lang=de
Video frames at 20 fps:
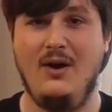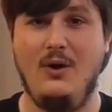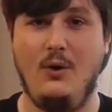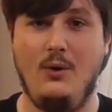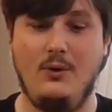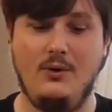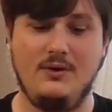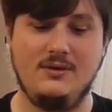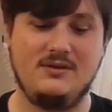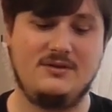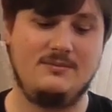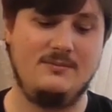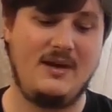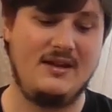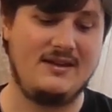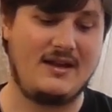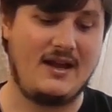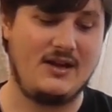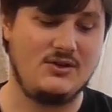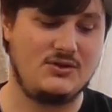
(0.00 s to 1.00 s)
und
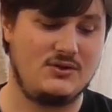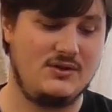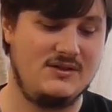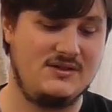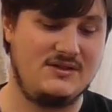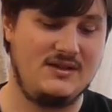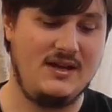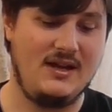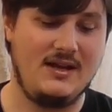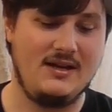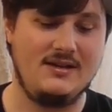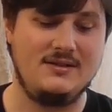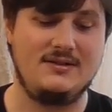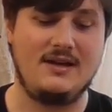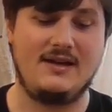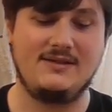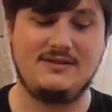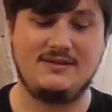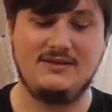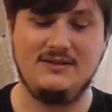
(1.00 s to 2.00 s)
man kann schon sehen,
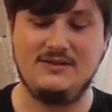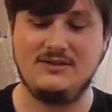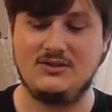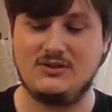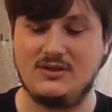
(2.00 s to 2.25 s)
dass dieses